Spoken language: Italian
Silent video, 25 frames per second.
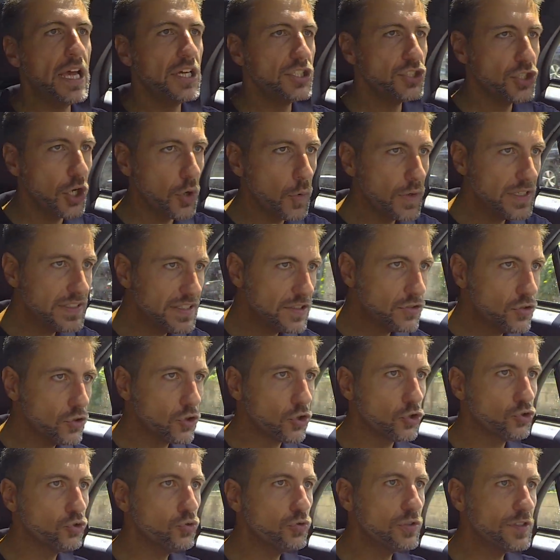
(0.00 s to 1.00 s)
Cioè queste
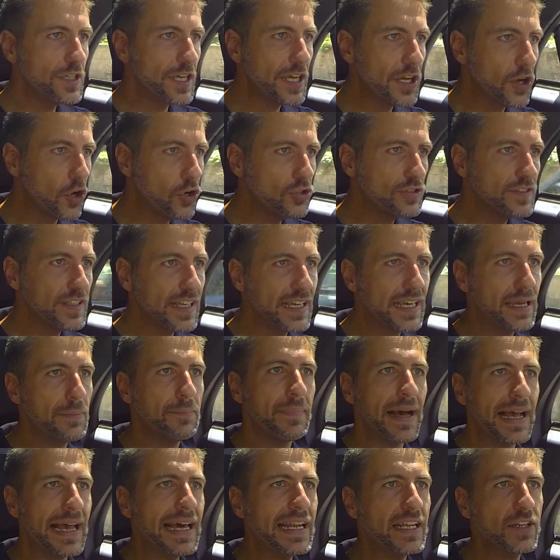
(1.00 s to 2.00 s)
sono tutte cose che
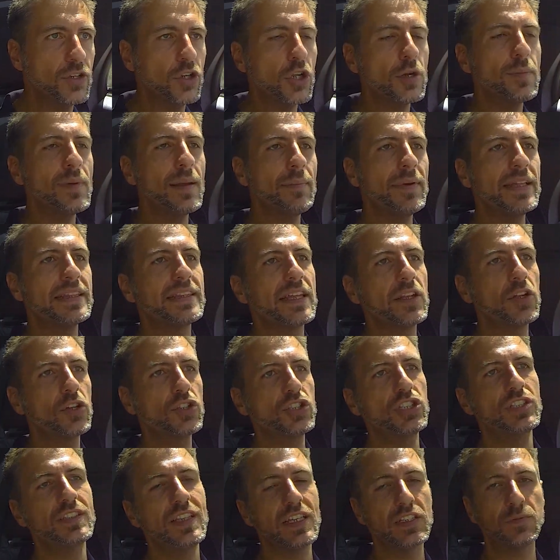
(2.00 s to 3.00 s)
magari normalmente non
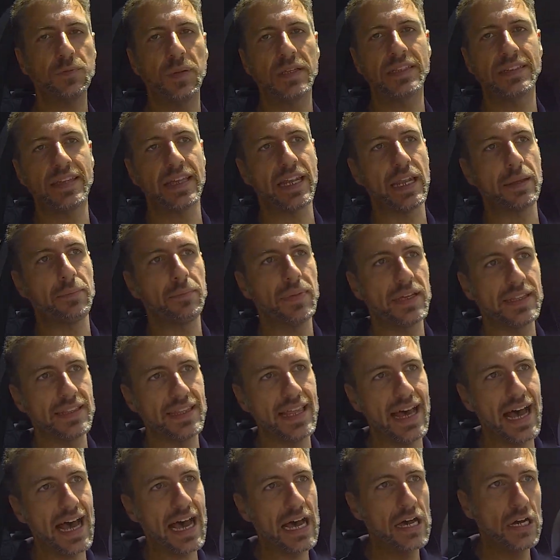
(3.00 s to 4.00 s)
ci si aspetterebbe
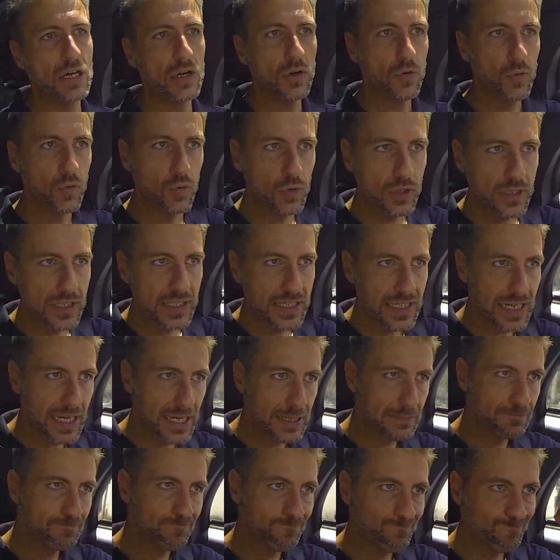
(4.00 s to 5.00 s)
da un
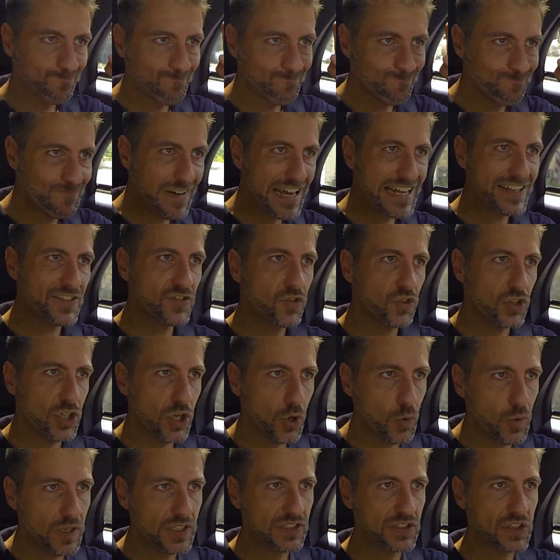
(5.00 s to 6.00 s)
um, mezzo di
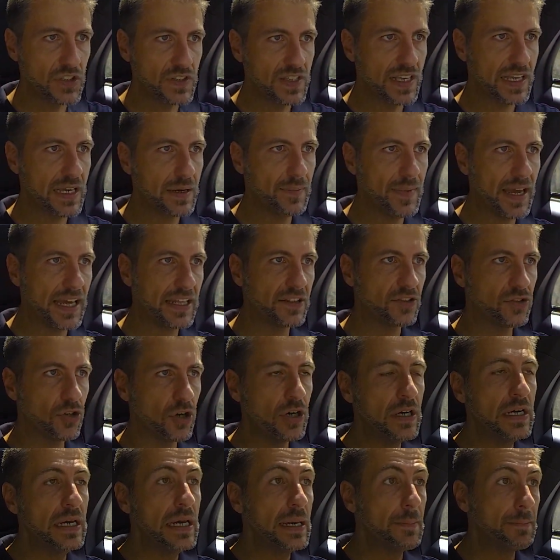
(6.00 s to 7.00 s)
questo
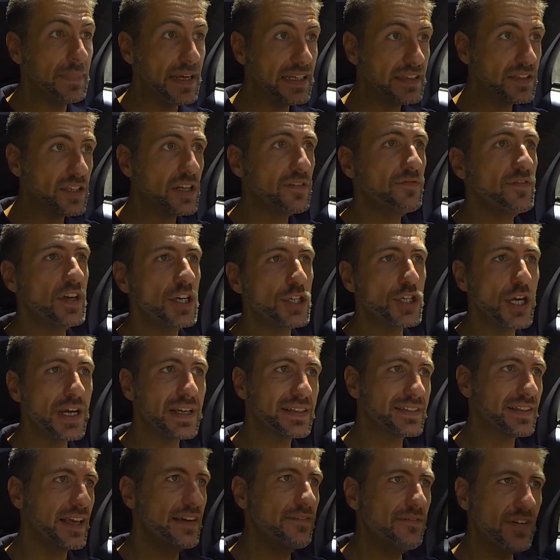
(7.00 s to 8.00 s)
segmento, mentre invece
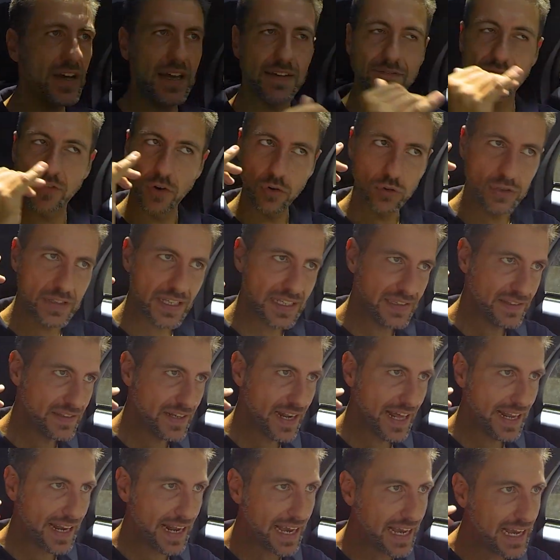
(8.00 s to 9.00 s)
Xev è voluta
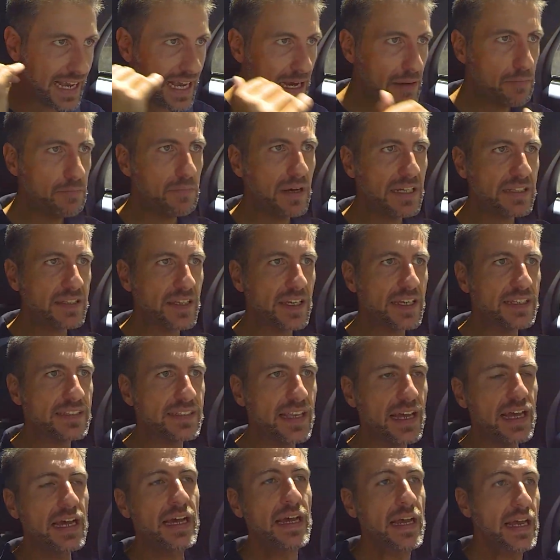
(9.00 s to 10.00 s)
entrare a gamba
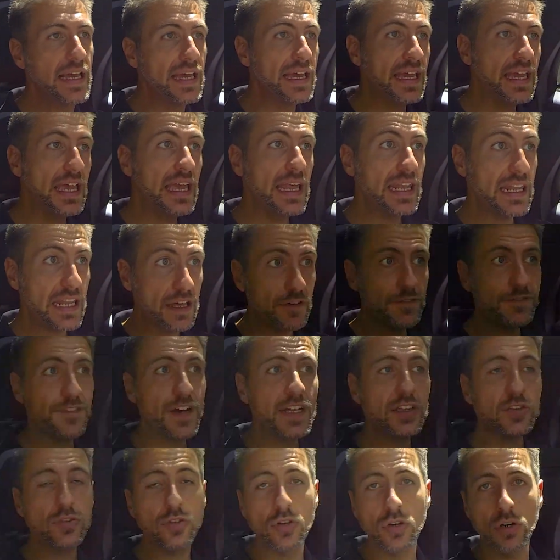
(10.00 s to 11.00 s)
tesa e l'ha
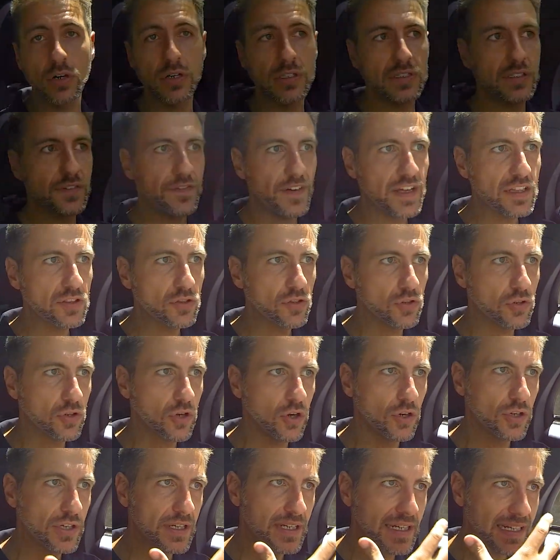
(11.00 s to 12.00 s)
fatto di fatto
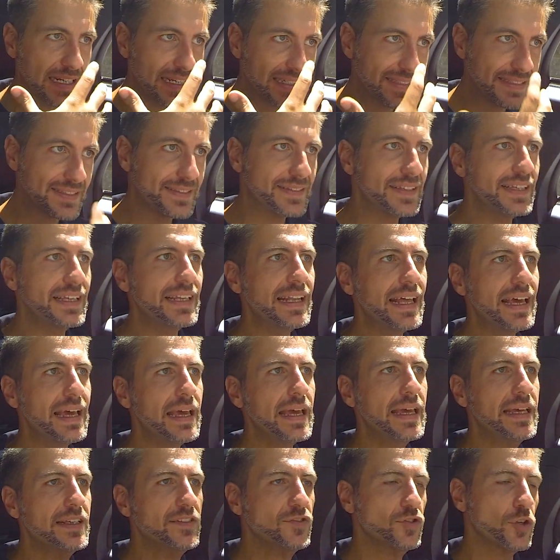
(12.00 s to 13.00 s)
con
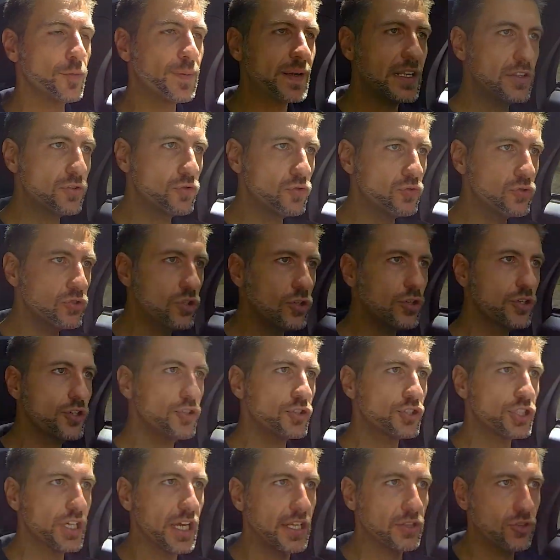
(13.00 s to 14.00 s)
stile e soprattutto
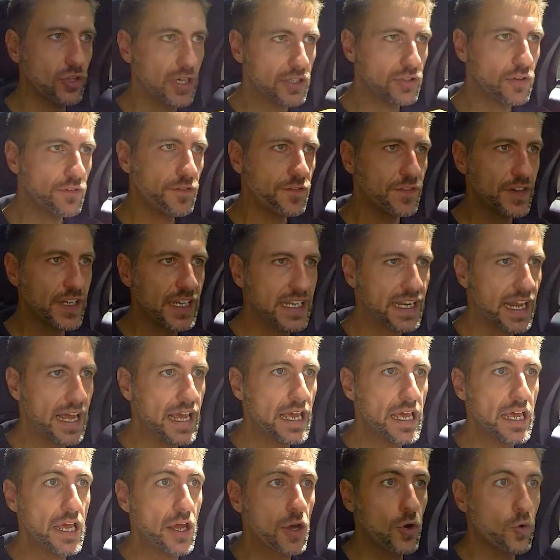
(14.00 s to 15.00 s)
riuscendo ad offrire
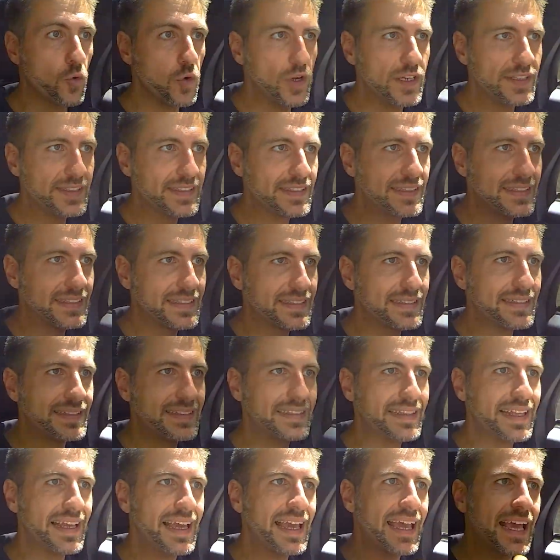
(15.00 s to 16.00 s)
questi
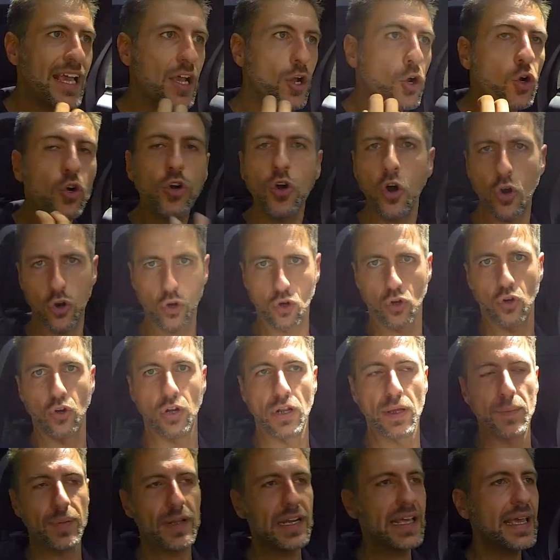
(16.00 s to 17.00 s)
tante
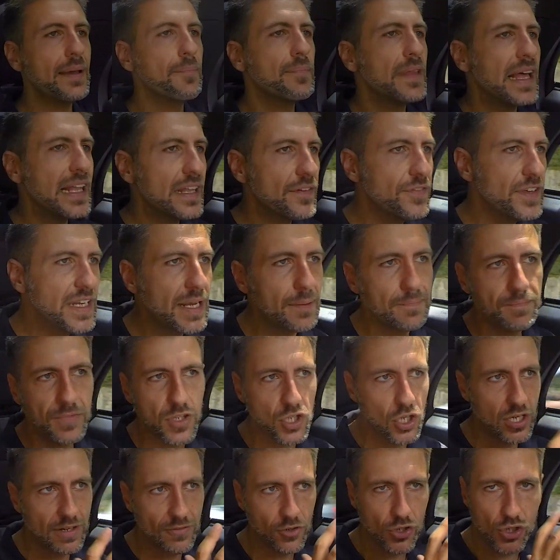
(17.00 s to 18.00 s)
coccole, perché alla fine
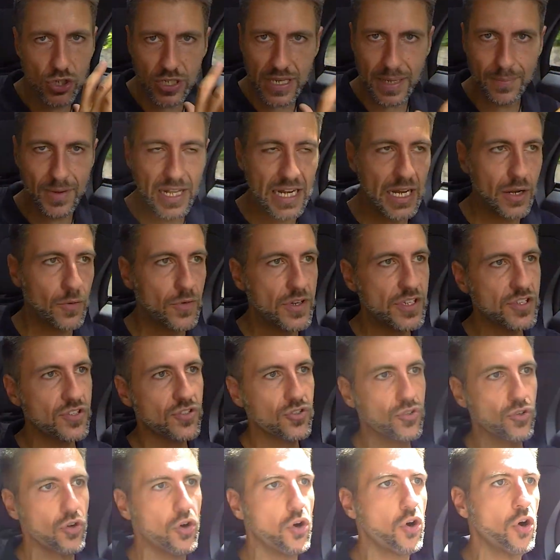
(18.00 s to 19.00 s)
io le voglio chiamare in
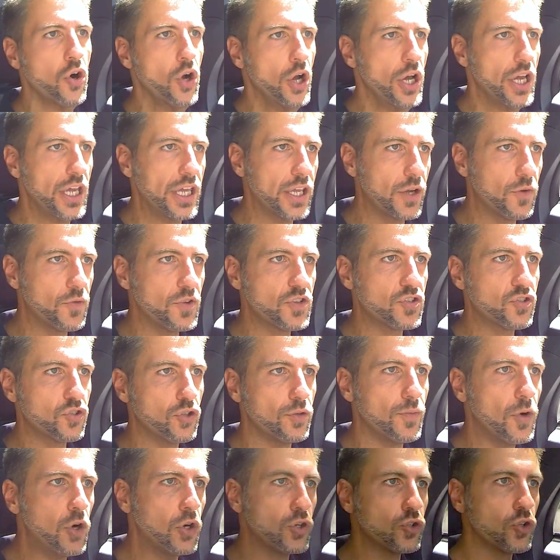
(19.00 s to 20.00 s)
questo, in questo
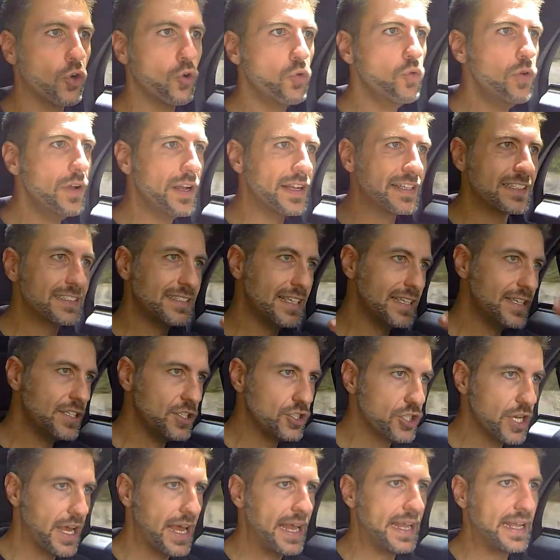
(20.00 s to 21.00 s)
modo, un
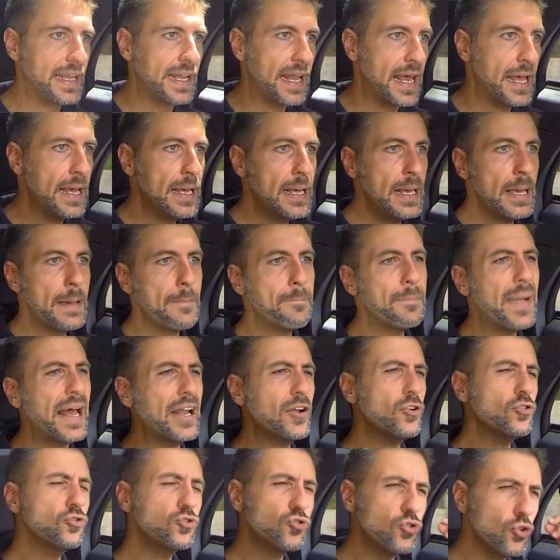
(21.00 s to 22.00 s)
sedicenne, ma
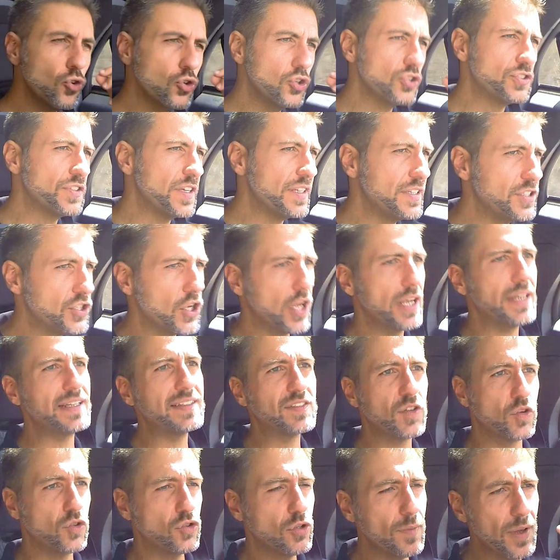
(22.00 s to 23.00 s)
non solo i sedicenni,
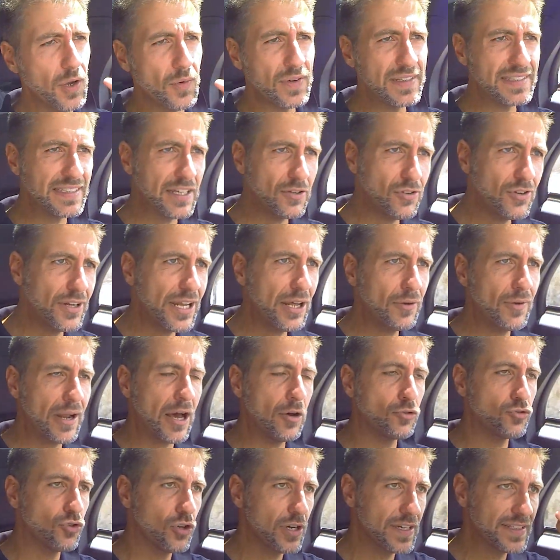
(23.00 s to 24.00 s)
secondo me questa non è
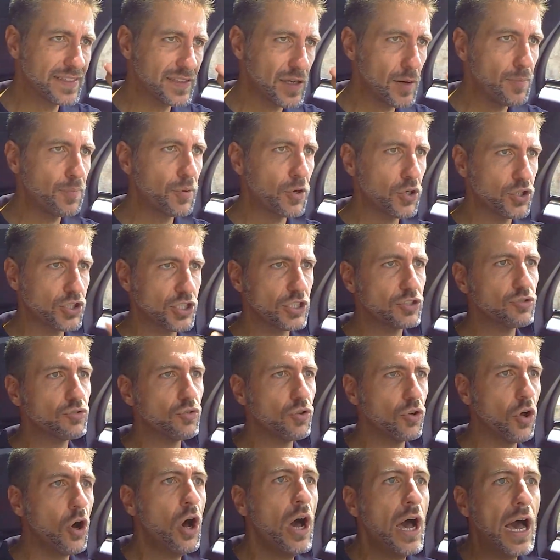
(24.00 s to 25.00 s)
un'auto che si approccia
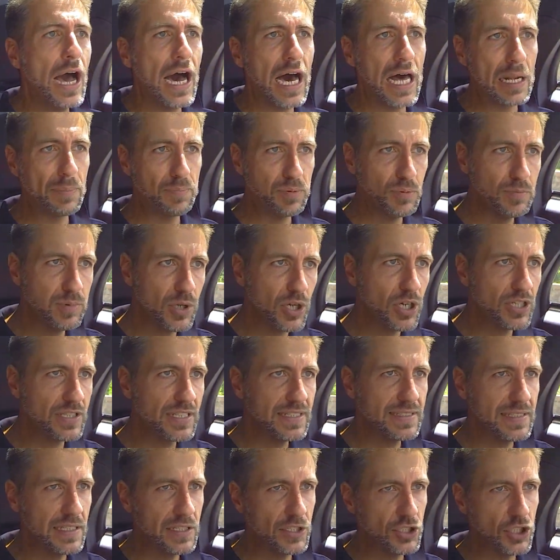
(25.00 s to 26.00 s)
solo al pubblico
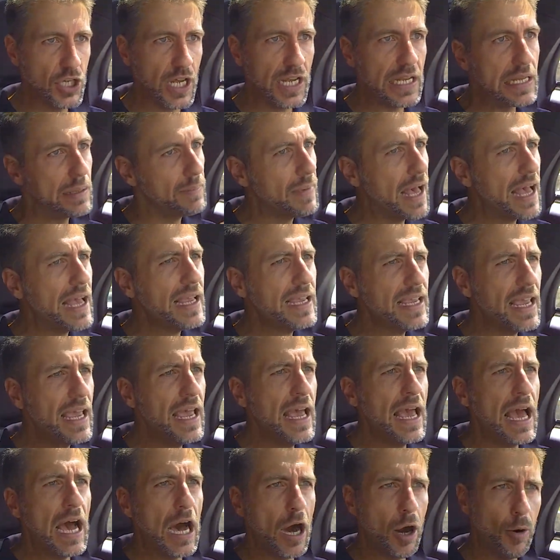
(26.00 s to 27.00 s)
dei sedicenni, ma anche
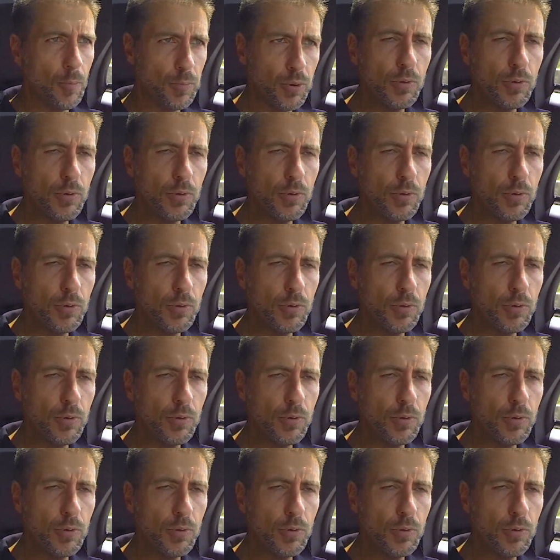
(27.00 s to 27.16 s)
a un